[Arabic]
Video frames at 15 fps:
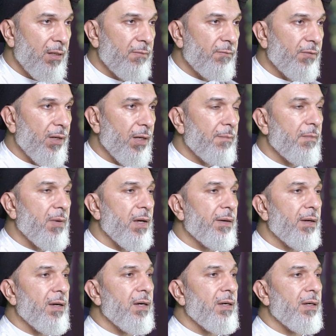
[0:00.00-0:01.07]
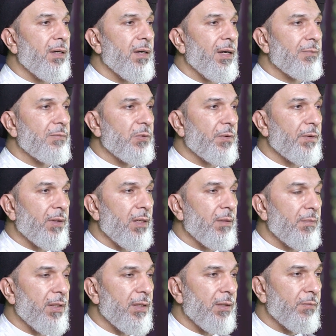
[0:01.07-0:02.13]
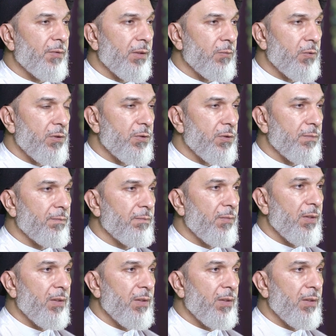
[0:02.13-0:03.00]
فلما رآها عبد الرحمن بن ملجم